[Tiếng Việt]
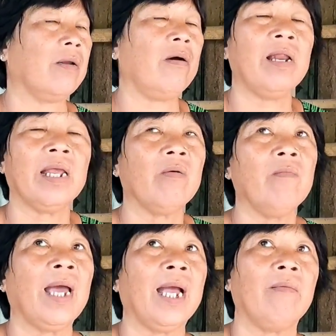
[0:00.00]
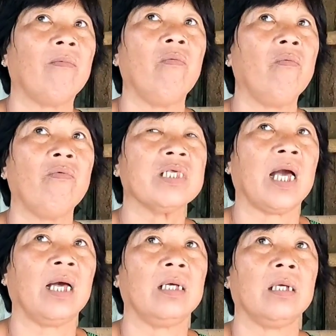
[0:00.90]
ở đó ở đây cũng ma không út cũng có
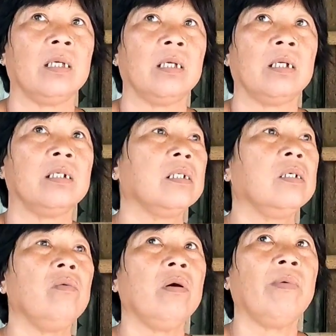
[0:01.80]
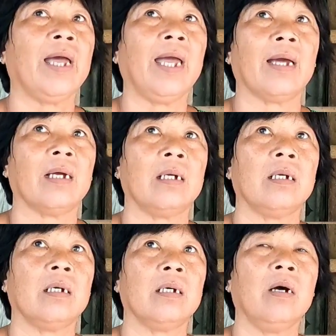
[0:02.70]
sợ rừng rú không à
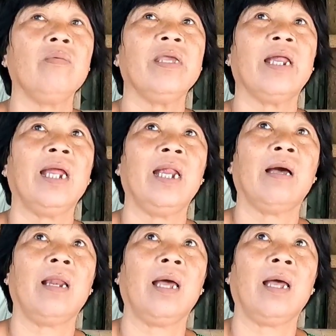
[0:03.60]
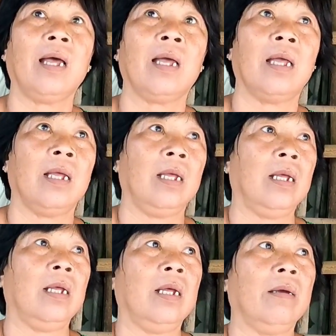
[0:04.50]
dạ. út về đây là là
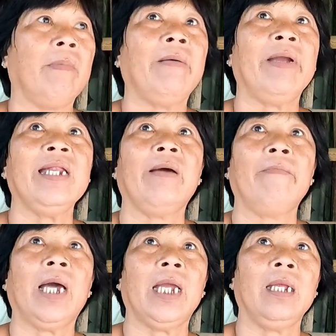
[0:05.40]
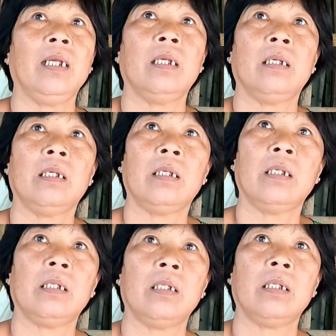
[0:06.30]
ba mấy năm rồi
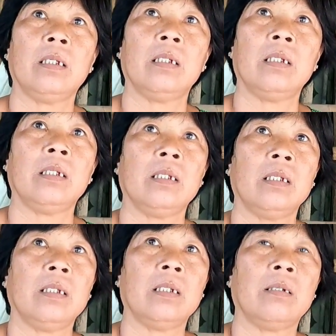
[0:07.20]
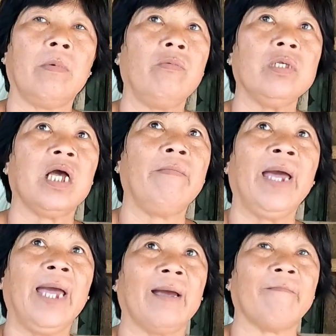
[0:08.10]
dạ mà không có sợ
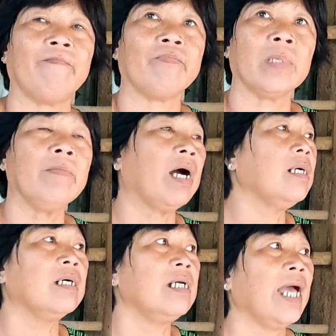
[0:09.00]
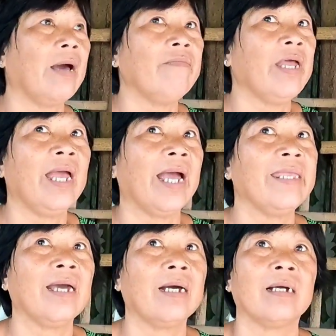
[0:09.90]
ma mở cửa ra không thấy ai
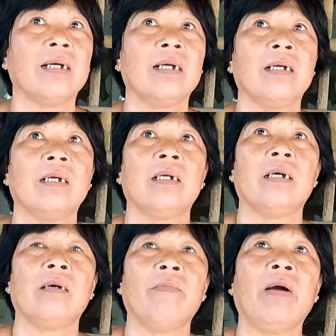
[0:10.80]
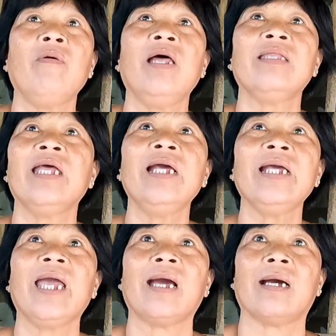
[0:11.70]
hết trơn mà không có lên tiếng
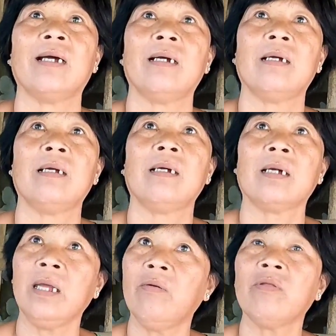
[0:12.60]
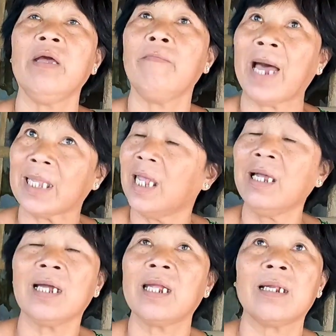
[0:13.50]
nha kêu tiếng ba
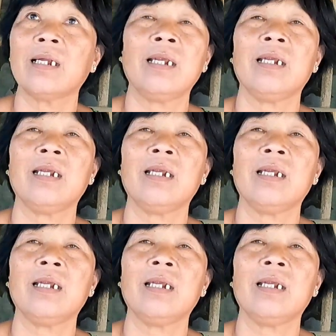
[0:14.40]
tiếng gần như